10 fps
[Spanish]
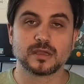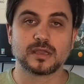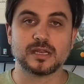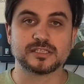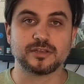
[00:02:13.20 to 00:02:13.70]

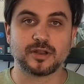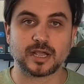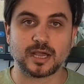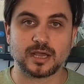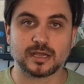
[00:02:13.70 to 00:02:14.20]
que el señor
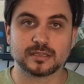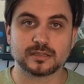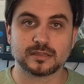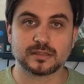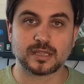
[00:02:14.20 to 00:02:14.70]
acá
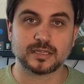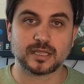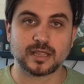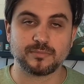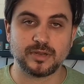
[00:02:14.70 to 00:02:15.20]

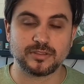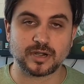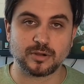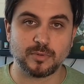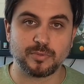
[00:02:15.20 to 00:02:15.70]
trata de
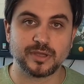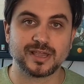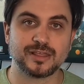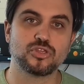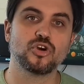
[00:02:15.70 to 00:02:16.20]
administrar como puede,
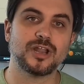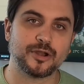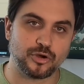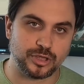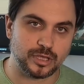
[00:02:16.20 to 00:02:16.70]
que es
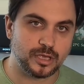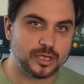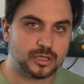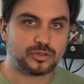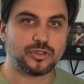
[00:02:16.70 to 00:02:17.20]
dólar hoy,
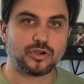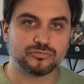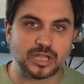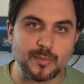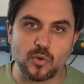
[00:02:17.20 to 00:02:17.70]
donde
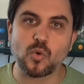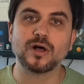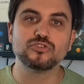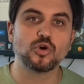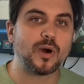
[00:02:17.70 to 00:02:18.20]
contamos
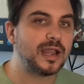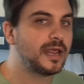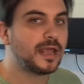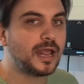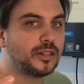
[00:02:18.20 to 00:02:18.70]
cuánto
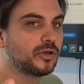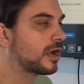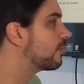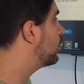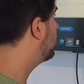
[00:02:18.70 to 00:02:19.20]
vale el dólar